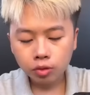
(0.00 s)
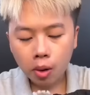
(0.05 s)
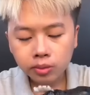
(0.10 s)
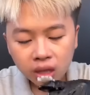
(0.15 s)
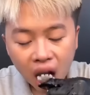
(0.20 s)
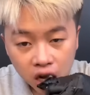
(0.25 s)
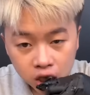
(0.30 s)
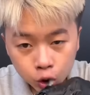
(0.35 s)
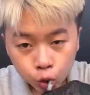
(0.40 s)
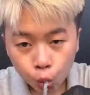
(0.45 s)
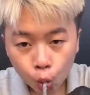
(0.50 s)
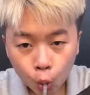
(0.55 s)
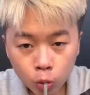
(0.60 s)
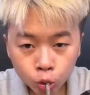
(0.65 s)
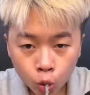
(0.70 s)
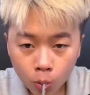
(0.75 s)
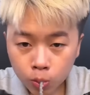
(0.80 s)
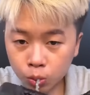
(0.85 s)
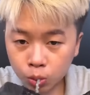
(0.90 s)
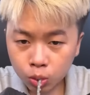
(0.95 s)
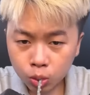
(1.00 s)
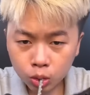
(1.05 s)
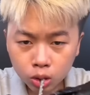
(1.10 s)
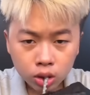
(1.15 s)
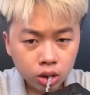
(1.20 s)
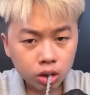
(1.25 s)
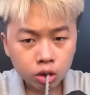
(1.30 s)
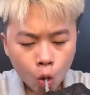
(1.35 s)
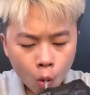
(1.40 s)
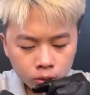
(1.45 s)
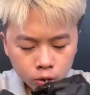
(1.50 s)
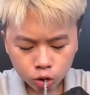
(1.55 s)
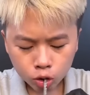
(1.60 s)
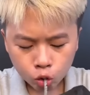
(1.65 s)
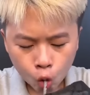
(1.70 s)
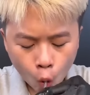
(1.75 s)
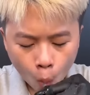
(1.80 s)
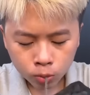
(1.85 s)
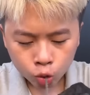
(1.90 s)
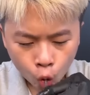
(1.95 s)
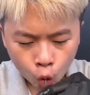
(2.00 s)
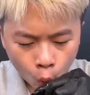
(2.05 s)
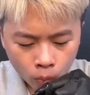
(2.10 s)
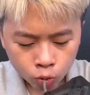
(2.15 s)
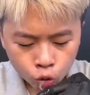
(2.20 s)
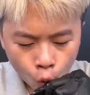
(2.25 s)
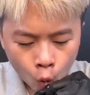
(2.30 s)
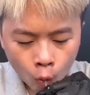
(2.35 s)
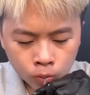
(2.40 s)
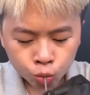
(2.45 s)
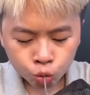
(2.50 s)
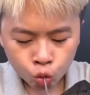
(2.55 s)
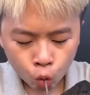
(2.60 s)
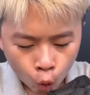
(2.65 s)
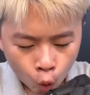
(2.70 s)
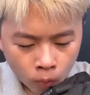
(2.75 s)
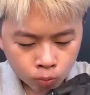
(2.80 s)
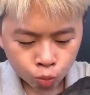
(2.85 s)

ghi lại cảnh ăn uống bạch tuộc sống nguyên con như vậy